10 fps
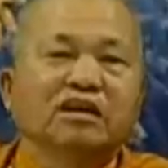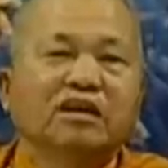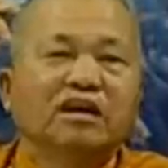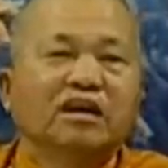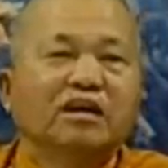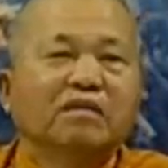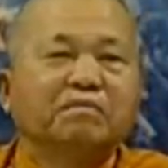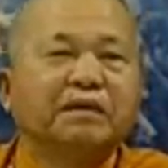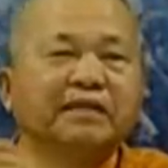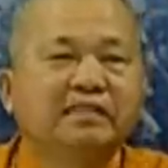的
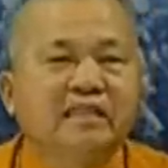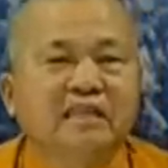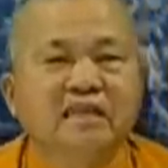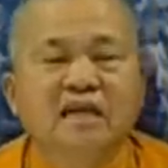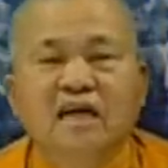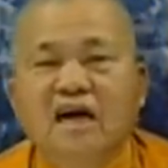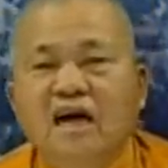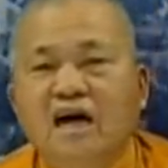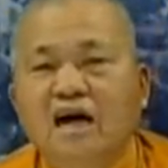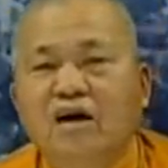背景，
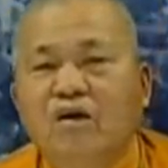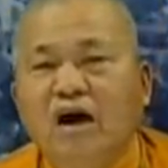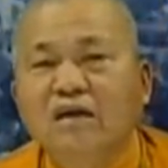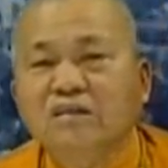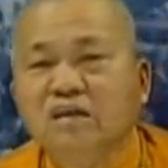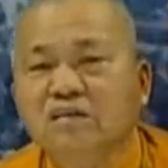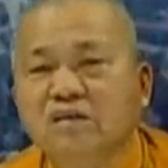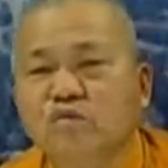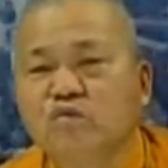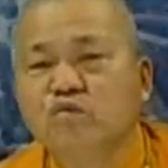黄色
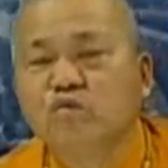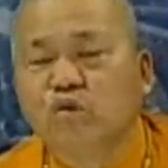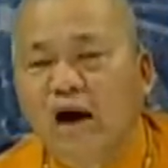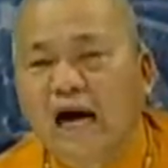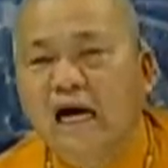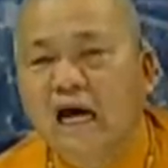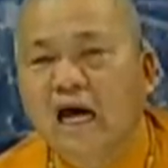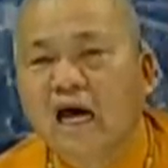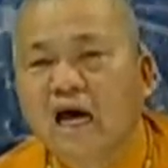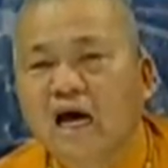是五黄，
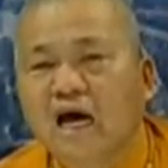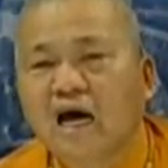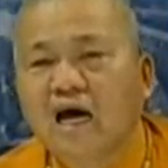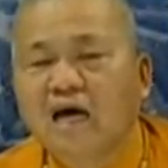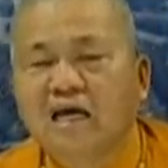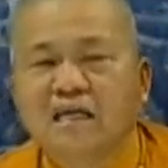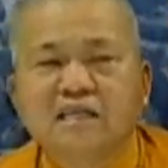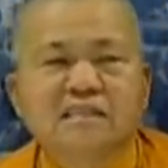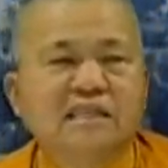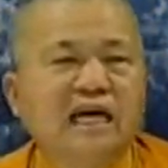
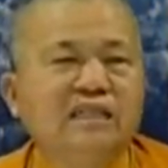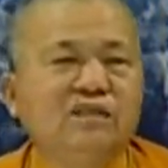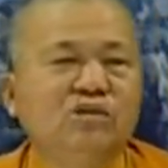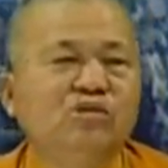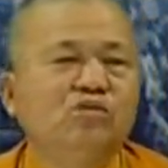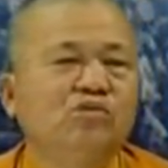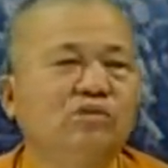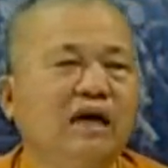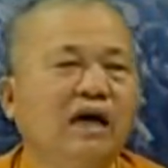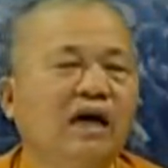三
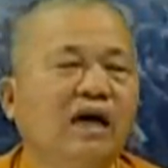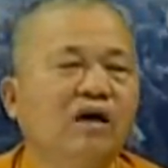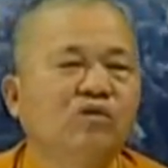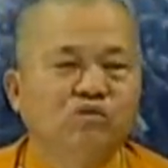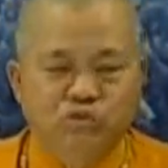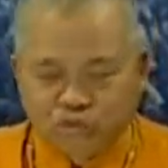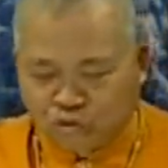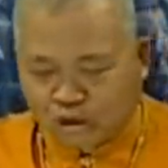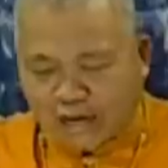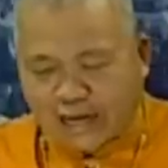足啊，
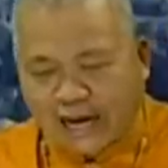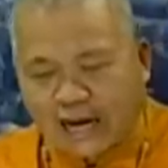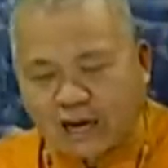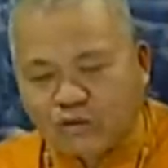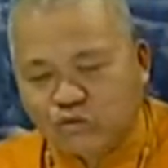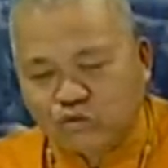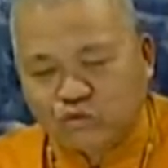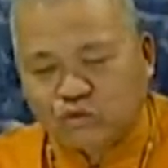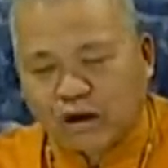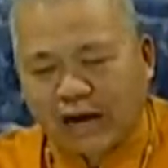五黄啊，
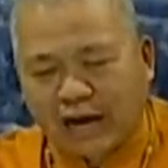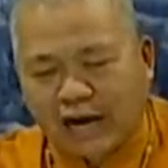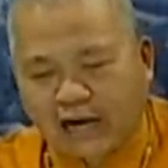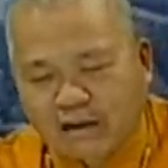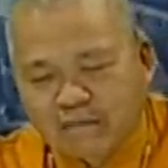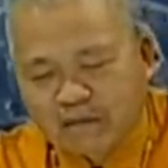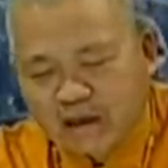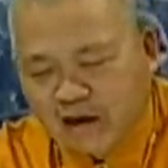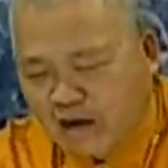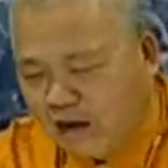五黄
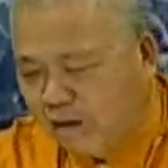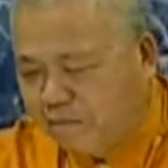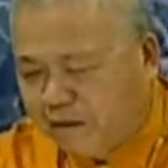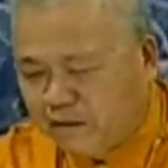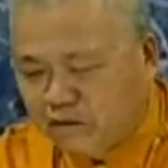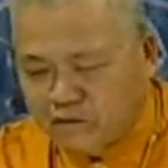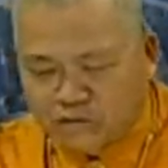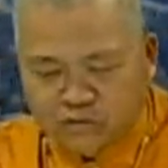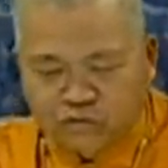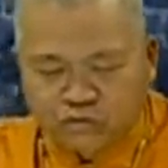啊，背后
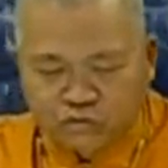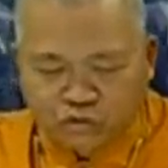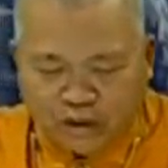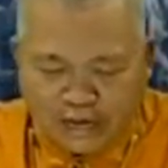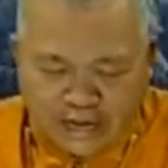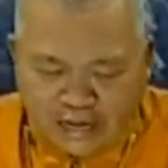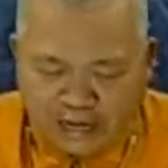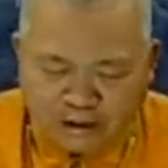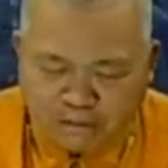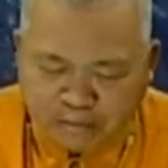五
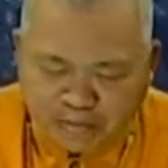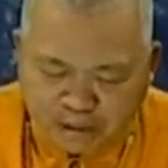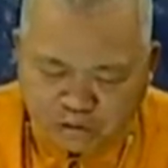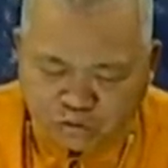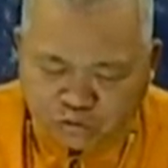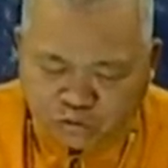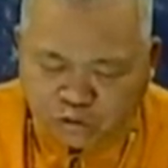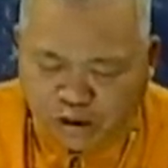黄五